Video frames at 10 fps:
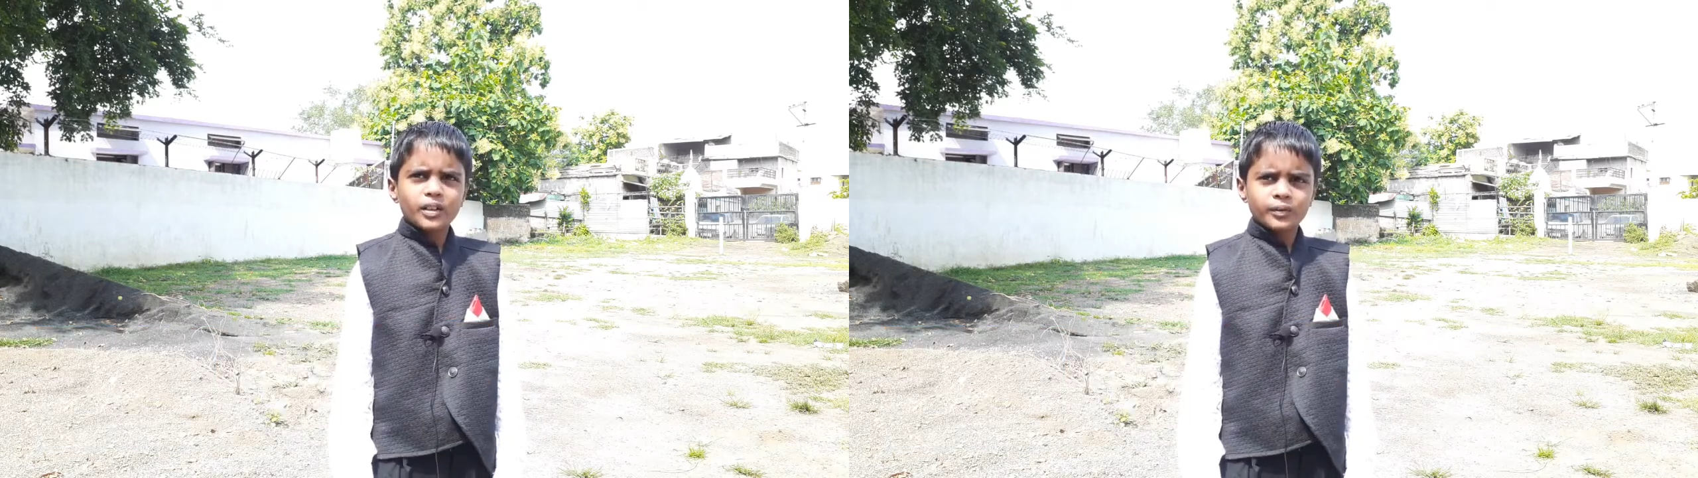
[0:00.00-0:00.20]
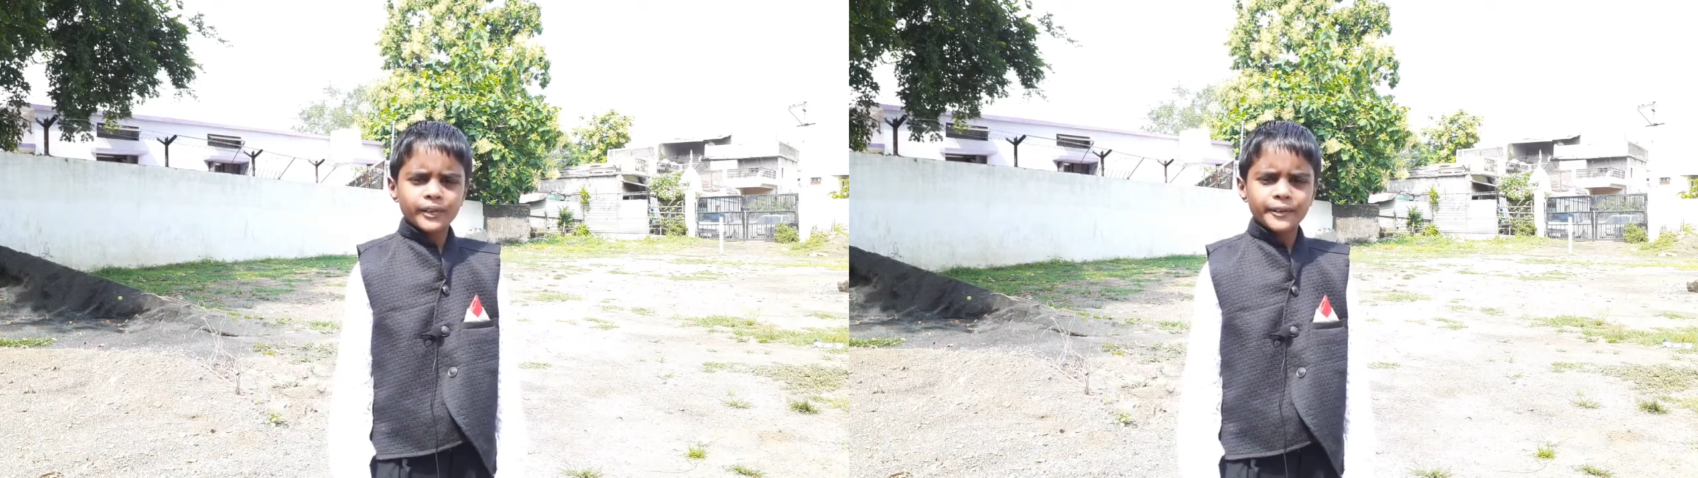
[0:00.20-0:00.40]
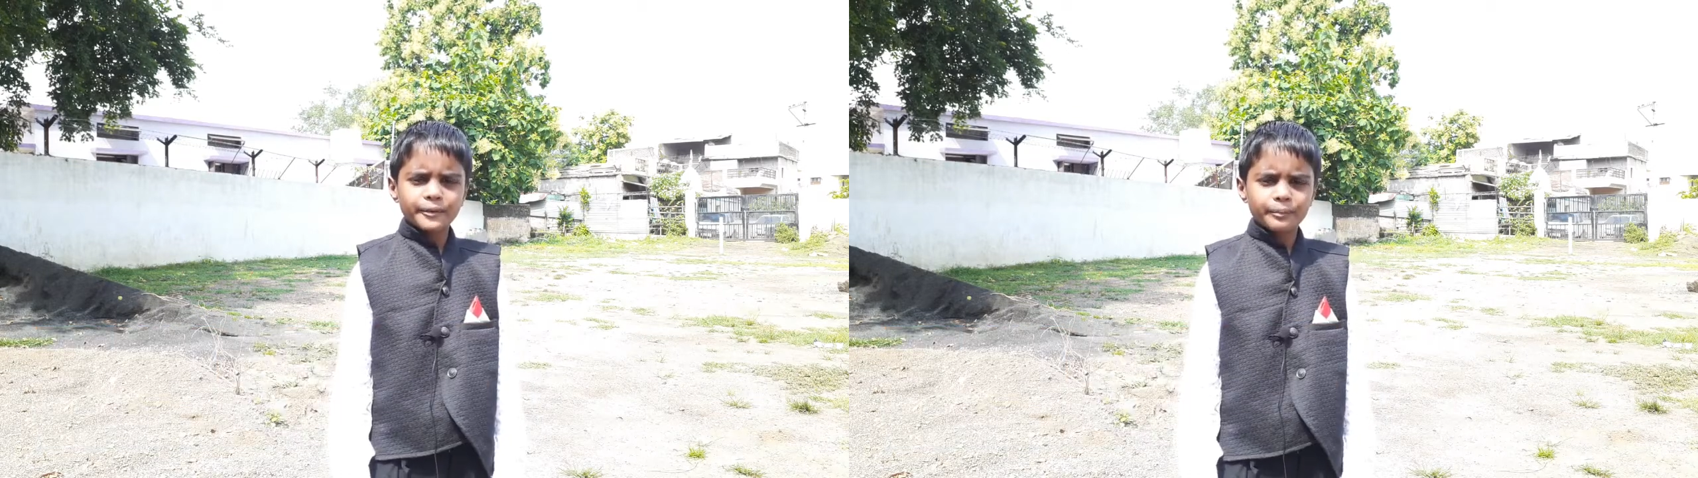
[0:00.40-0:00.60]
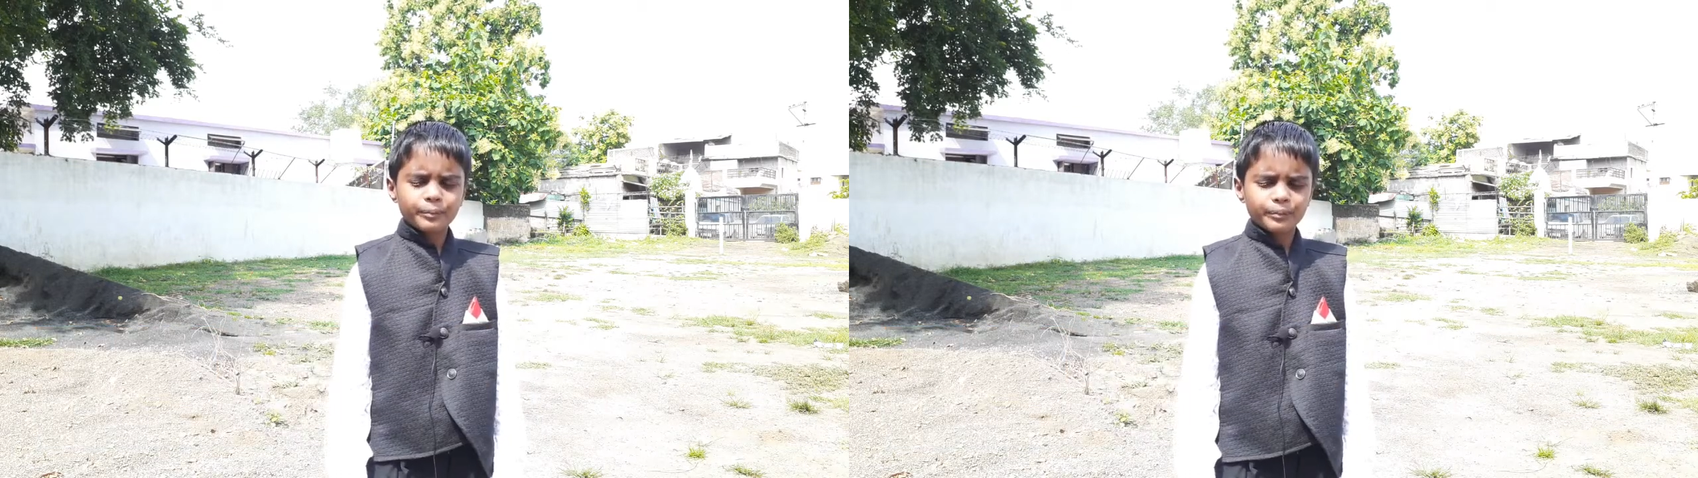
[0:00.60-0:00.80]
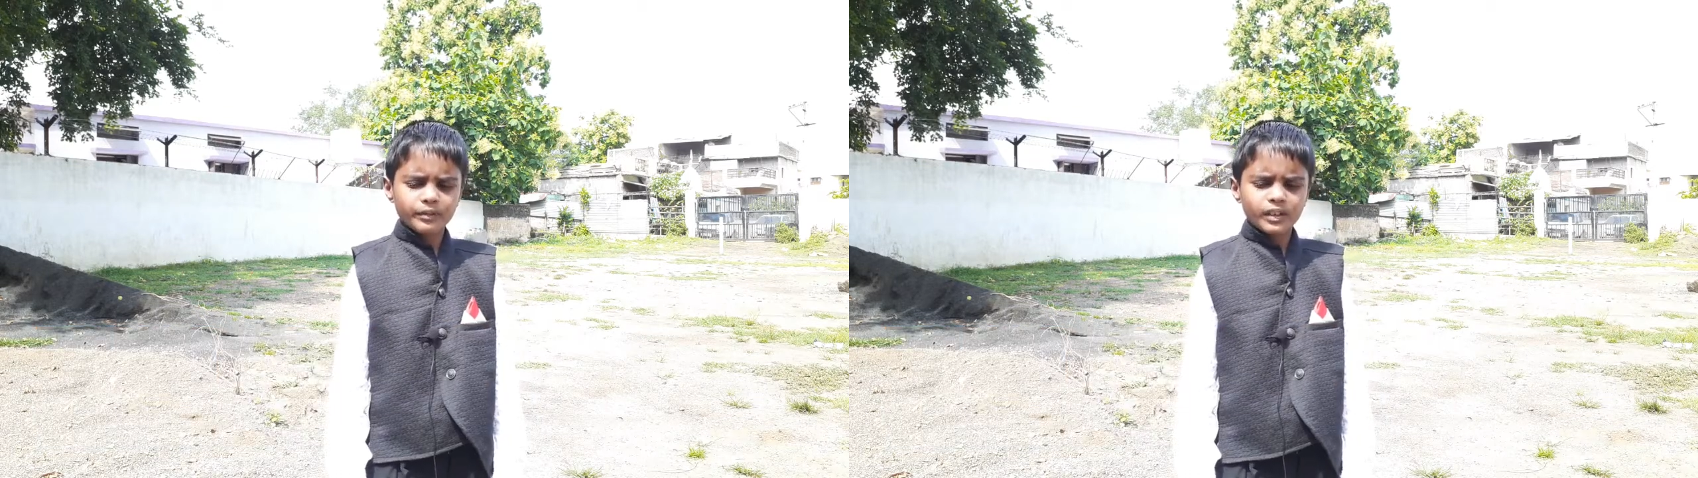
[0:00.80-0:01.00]
फिर
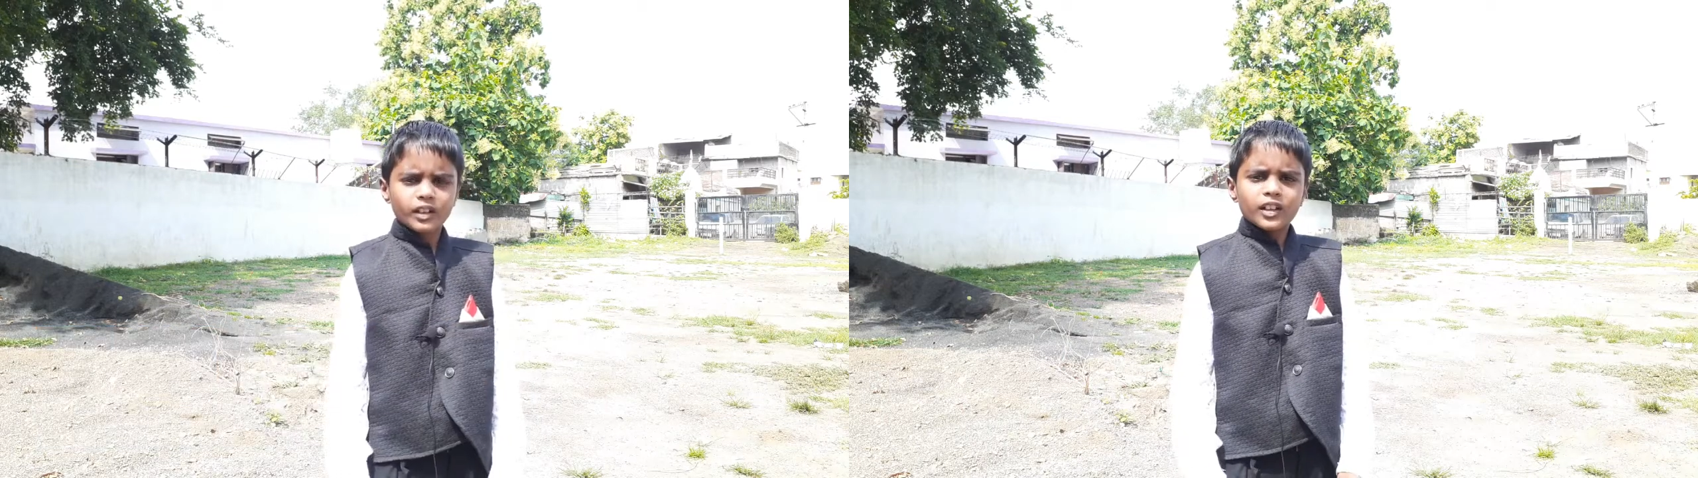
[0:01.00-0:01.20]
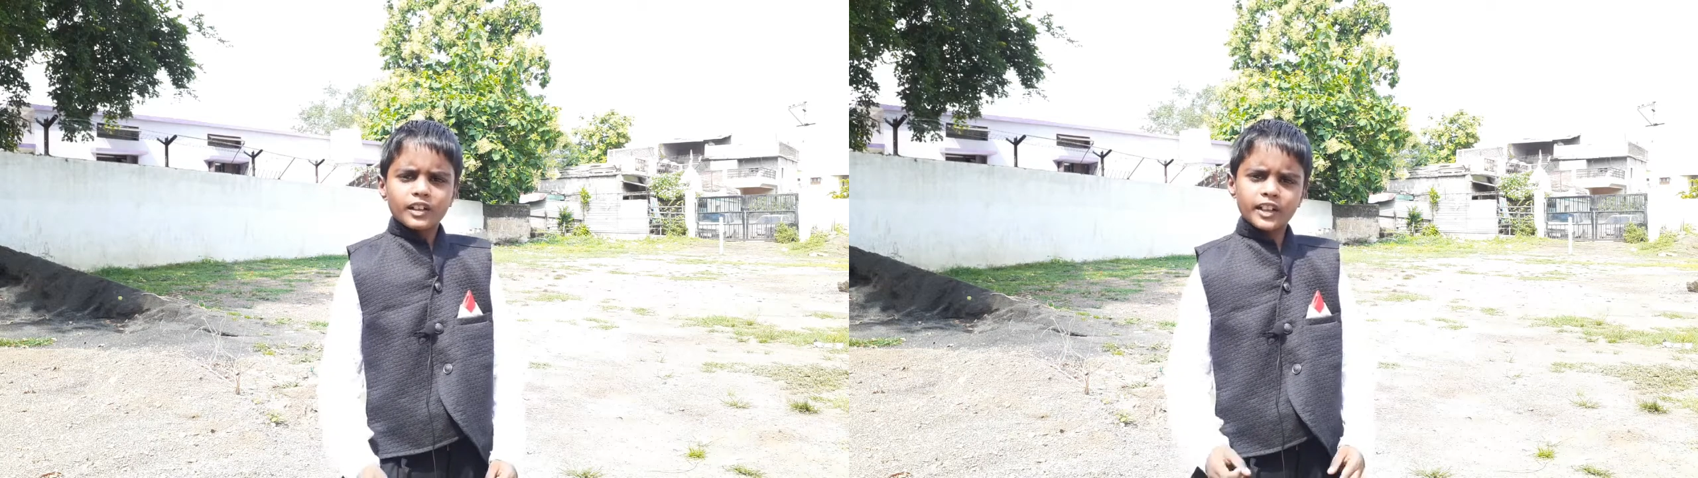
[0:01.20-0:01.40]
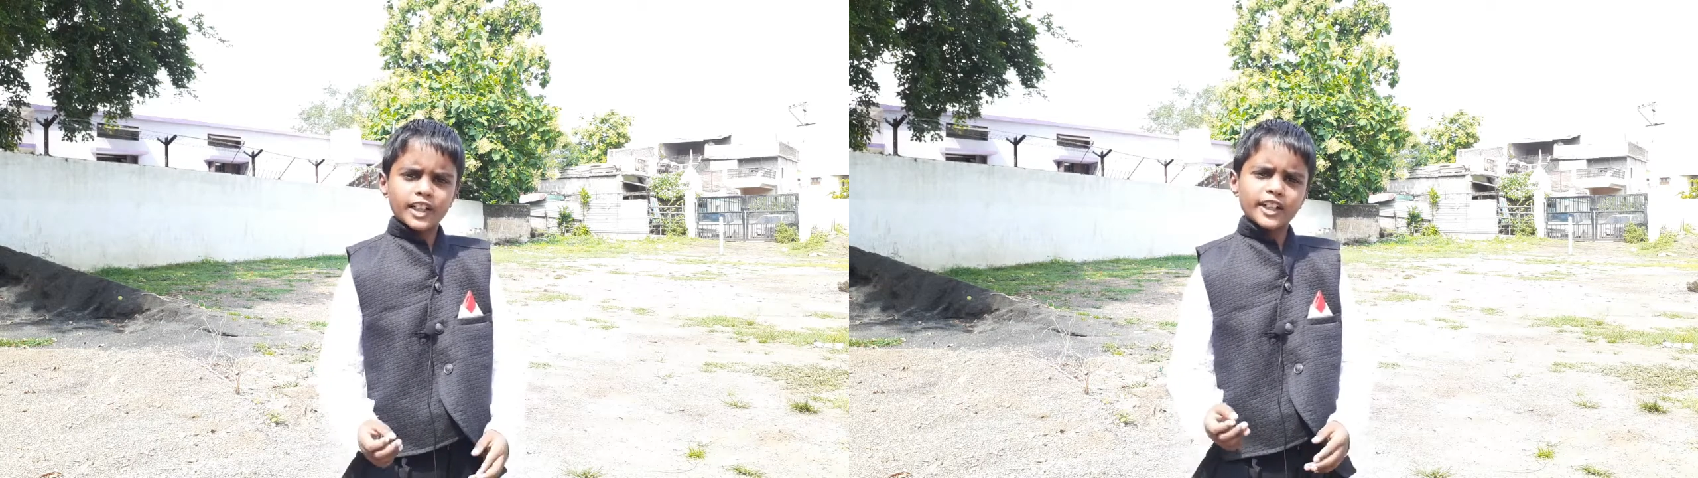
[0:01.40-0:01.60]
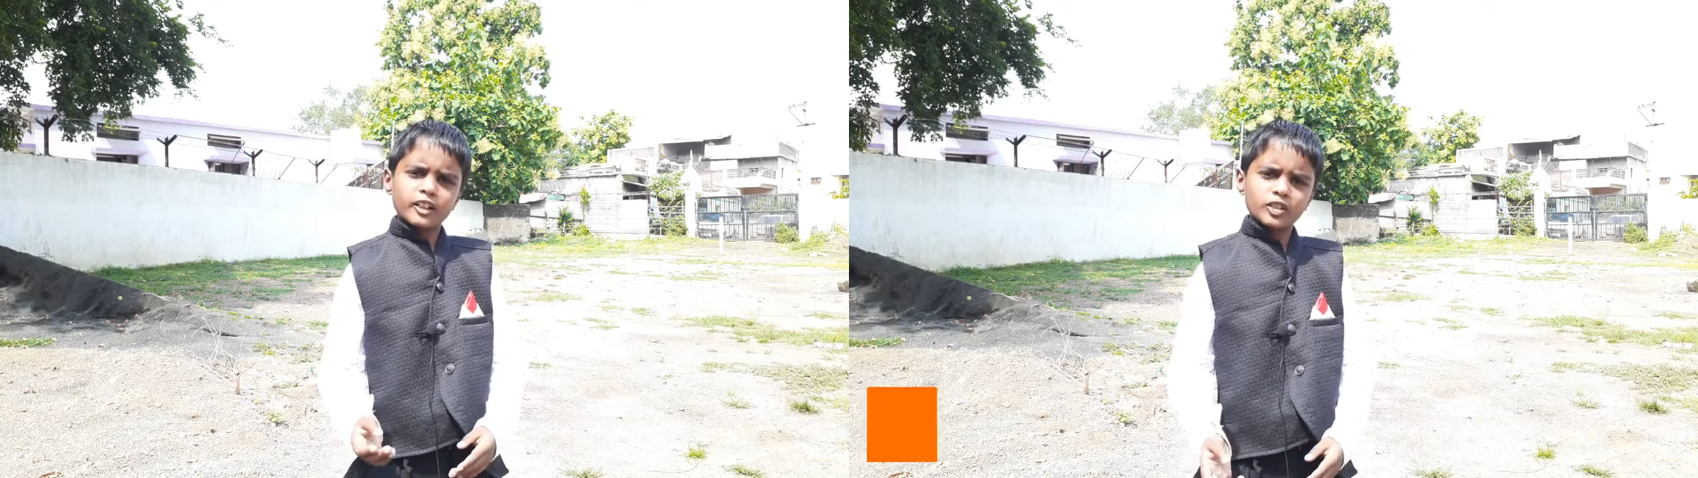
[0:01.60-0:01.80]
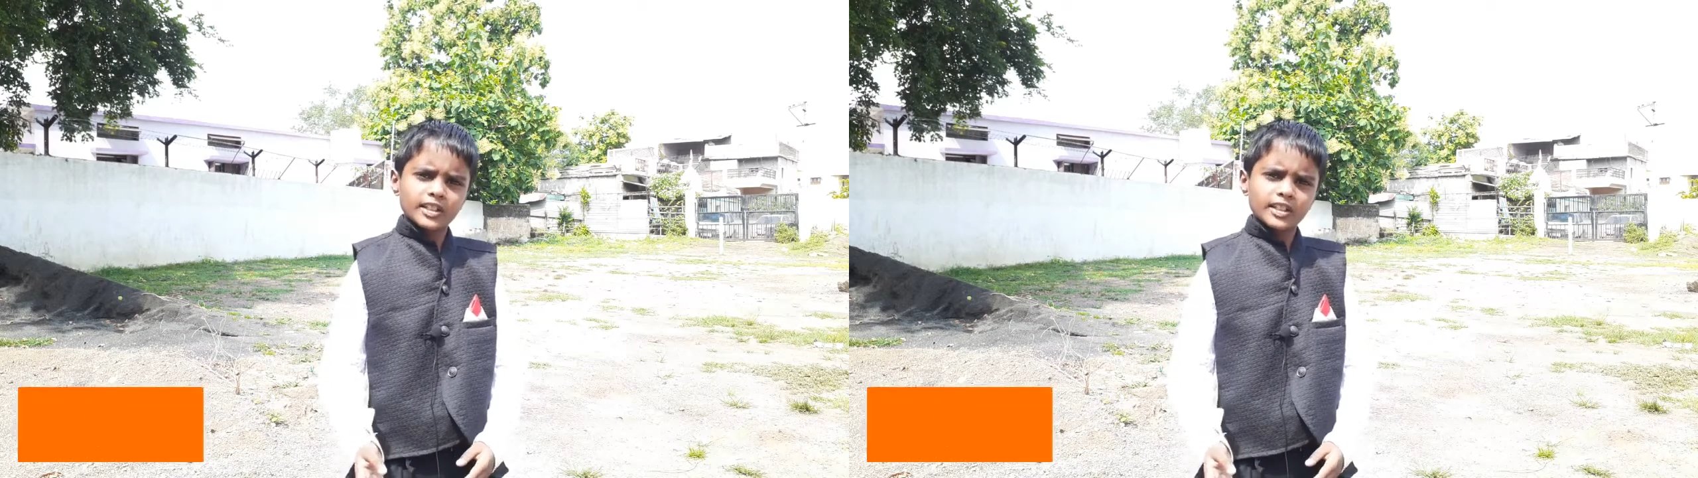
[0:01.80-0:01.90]
रिंकी को